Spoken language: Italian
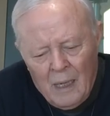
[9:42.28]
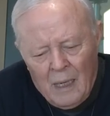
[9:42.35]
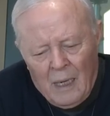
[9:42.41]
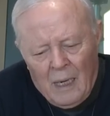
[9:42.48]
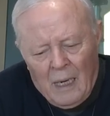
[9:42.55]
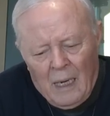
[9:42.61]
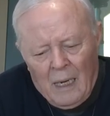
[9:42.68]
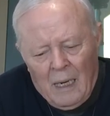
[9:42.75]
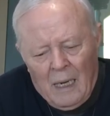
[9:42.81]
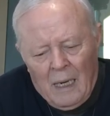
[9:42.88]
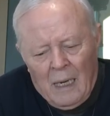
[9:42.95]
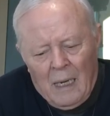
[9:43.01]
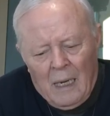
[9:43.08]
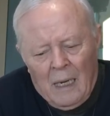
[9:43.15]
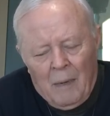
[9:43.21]

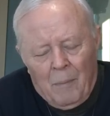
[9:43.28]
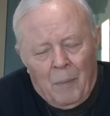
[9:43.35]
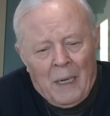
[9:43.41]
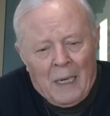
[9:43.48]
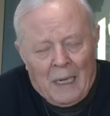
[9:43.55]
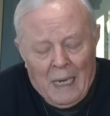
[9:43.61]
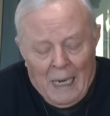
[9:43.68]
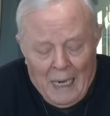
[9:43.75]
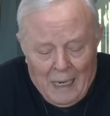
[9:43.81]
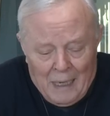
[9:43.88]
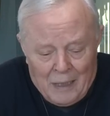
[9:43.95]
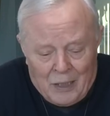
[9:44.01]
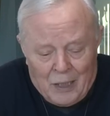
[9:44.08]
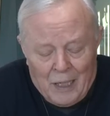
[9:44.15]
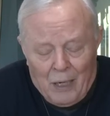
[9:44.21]

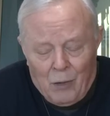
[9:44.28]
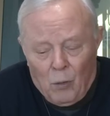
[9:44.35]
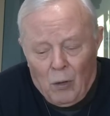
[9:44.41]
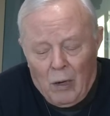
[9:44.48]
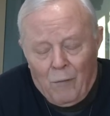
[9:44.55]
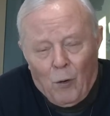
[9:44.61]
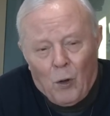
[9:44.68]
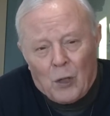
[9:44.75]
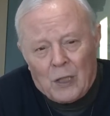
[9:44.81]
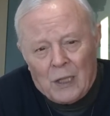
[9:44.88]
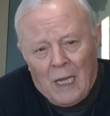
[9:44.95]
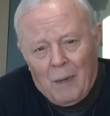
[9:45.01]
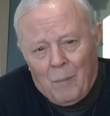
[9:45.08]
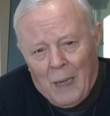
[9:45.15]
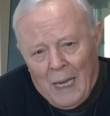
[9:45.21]
perché c'erano le forze
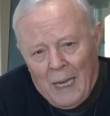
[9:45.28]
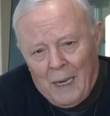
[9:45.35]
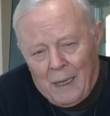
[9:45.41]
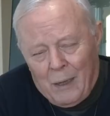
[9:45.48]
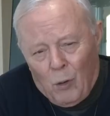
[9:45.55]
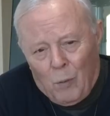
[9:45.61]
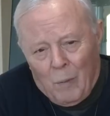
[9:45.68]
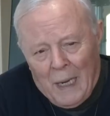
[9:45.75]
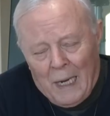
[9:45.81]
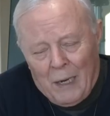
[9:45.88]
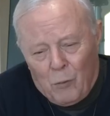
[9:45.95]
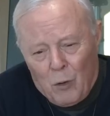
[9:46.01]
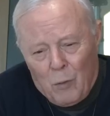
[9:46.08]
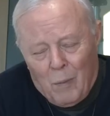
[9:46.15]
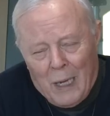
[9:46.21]
del male che ormai
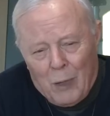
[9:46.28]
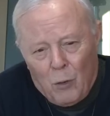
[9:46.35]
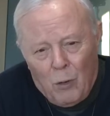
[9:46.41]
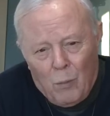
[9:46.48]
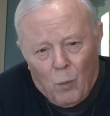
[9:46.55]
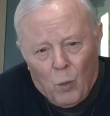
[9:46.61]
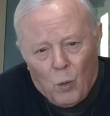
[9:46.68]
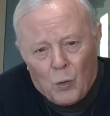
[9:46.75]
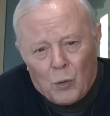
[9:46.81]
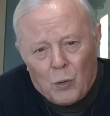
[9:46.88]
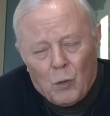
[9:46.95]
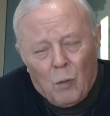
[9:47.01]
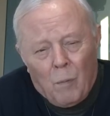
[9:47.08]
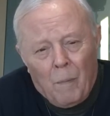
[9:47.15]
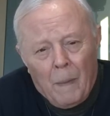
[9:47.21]
hanno in mano il
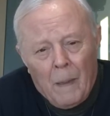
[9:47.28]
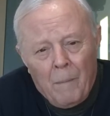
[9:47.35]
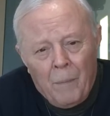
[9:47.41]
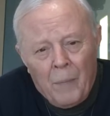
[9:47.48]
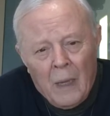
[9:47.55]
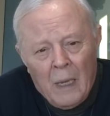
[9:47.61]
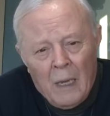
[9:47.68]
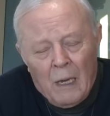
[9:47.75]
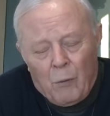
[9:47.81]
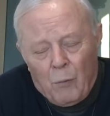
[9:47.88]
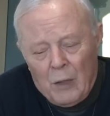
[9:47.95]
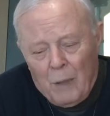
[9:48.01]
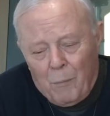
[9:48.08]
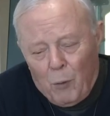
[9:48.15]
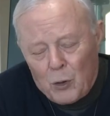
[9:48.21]
mondo e
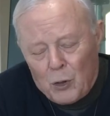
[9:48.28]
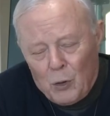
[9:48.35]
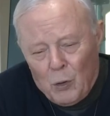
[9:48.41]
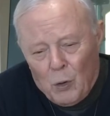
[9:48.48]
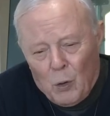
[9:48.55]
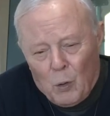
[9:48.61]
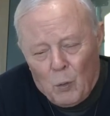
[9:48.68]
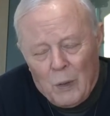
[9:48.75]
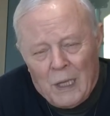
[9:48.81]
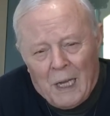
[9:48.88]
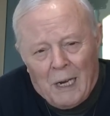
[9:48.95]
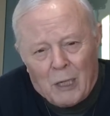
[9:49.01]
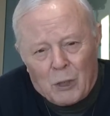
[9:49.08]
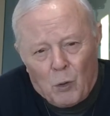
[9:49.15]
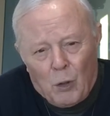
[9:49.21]
quindi possono
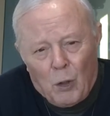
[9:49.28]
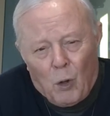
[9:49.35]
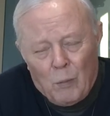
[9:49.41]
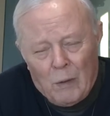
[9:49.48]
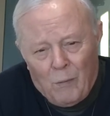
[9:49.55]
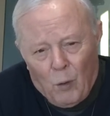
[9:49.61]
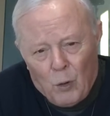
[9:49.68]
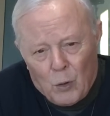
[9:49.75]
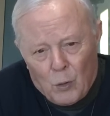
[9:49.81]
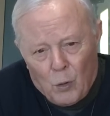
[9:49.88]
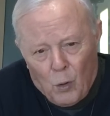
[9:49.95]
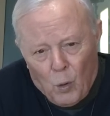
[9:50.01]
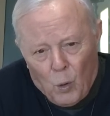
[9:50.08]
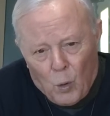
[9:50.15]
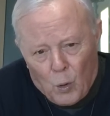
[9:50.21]
guidare la storia come
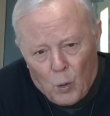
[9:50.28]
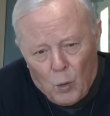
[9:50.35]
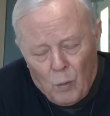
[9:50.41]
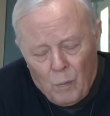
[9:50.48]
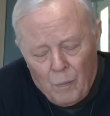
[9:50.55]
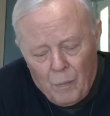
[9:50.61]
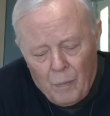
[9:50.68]
vogliono loro.